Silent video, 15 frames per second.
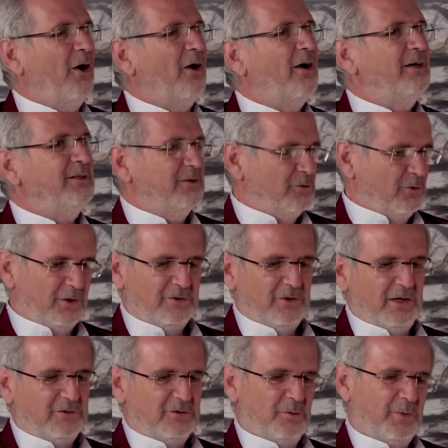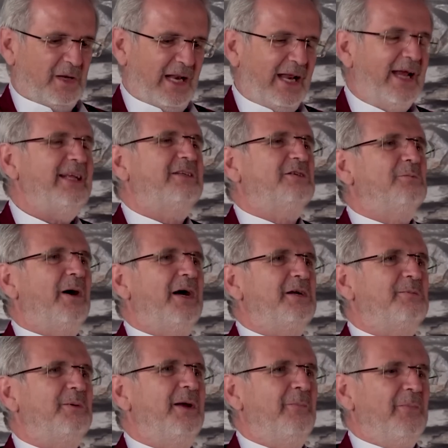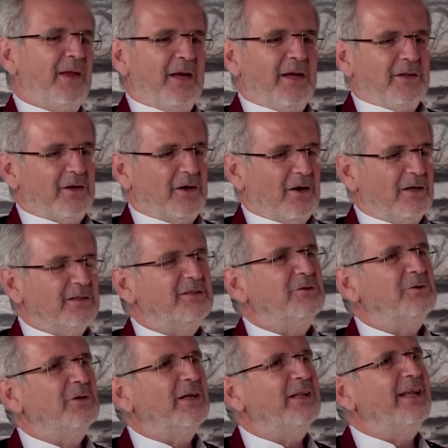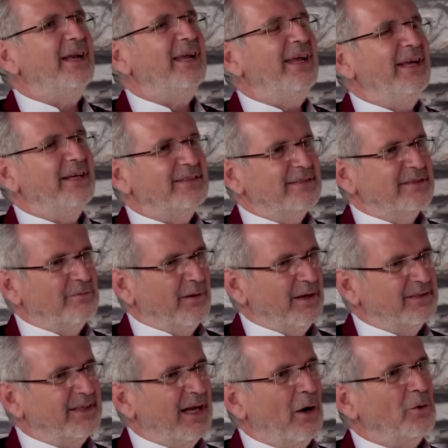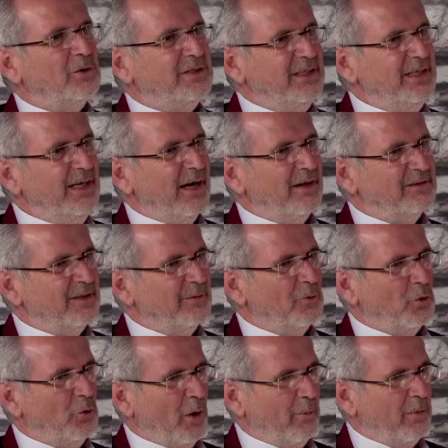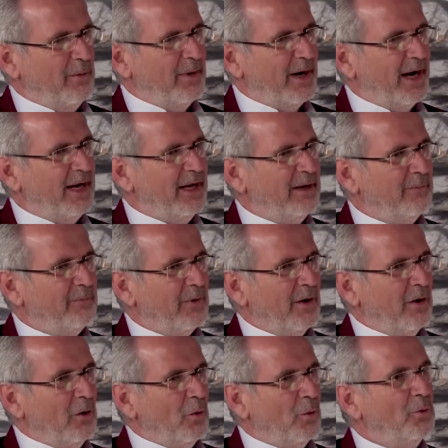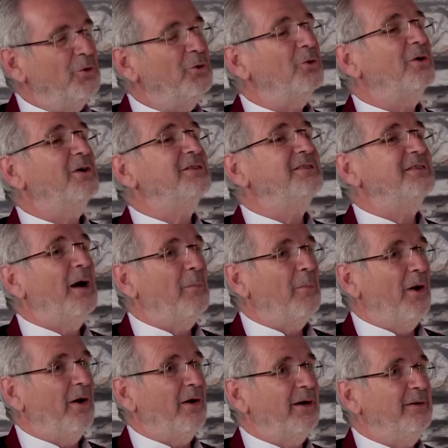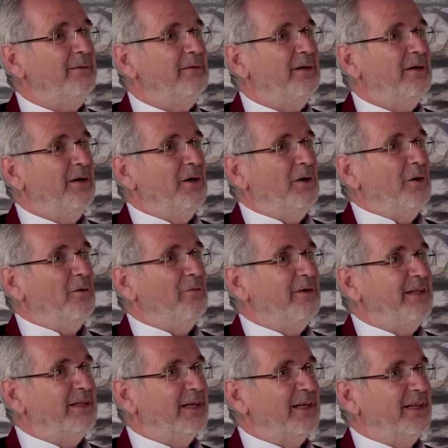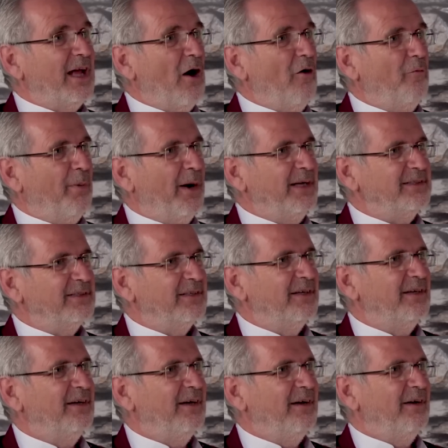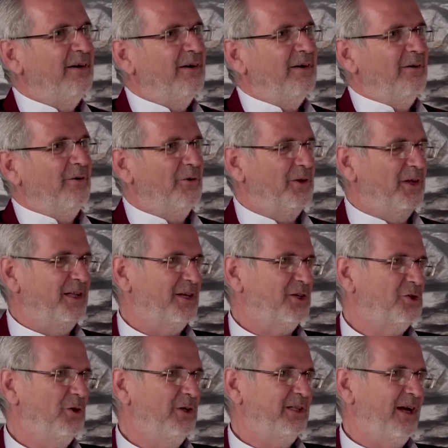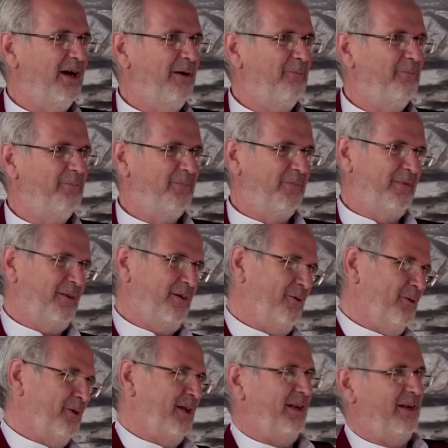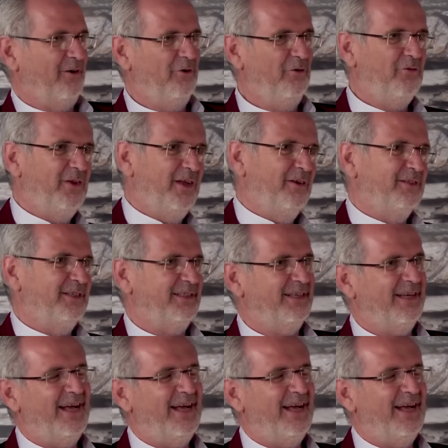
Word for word: da kannst du, also aus so einem Gelenk zum Beispiel, da kannst du natürlich erstens Wasser auch ziehen aus dem Knorpelbereich und du kannst ablagern. Und wenn da nicht aufpasst, oder in der Schulter, oder in der Hüfte, und das